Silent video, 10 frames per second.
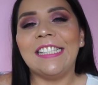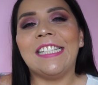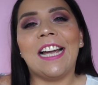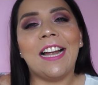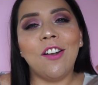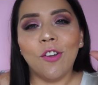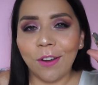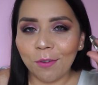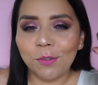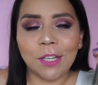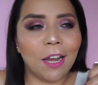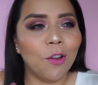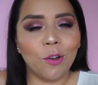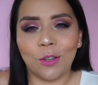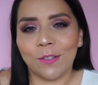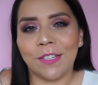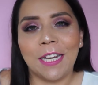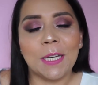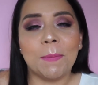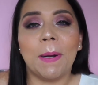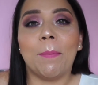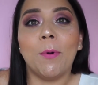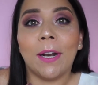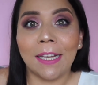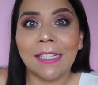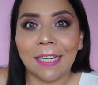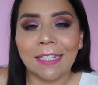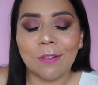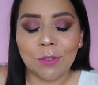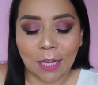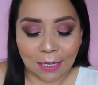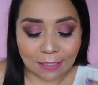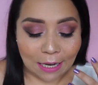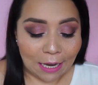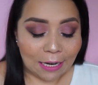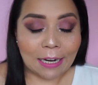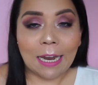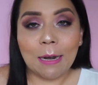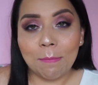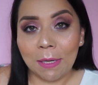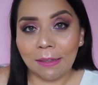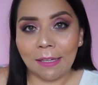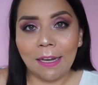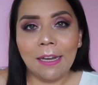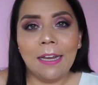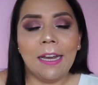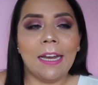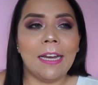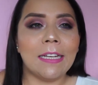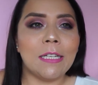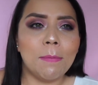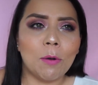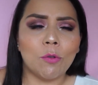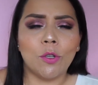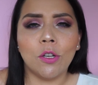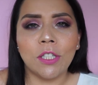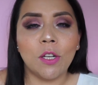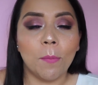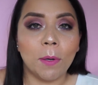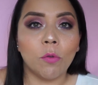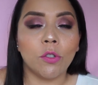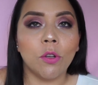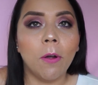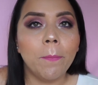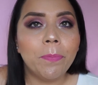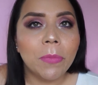ya lo he usado otros días para poder decirles a ustedes realmente eh, si me gustó, si no me gustó.